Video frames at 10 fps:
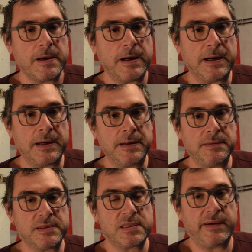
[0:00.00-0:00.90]

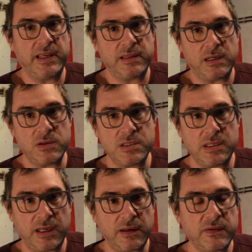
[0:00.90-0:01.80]

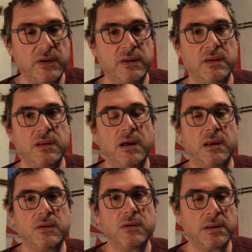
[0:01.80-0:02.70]
2008 äh, hat die
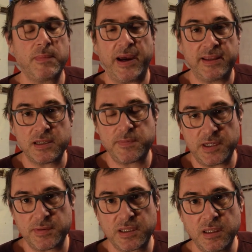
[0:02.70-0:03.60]
NATO die
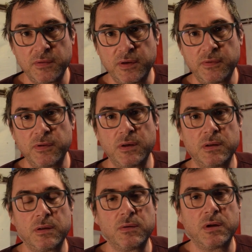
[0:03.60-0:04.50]
Beitrittsperspektive für
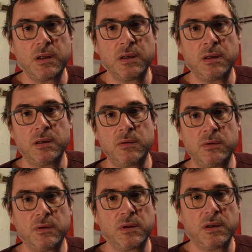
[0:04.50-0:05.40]
die Ukraine
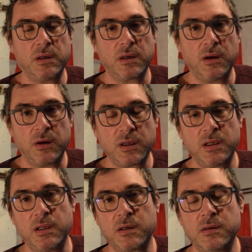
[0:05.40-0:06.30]
und äh,
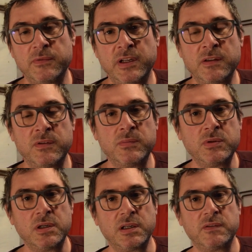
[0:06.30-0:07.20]
Georgien in der Konferenz von
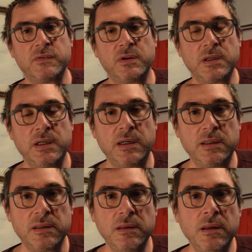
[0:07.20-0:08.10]
Bukarest
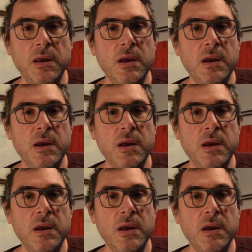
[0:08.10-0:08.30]
vorgehalten.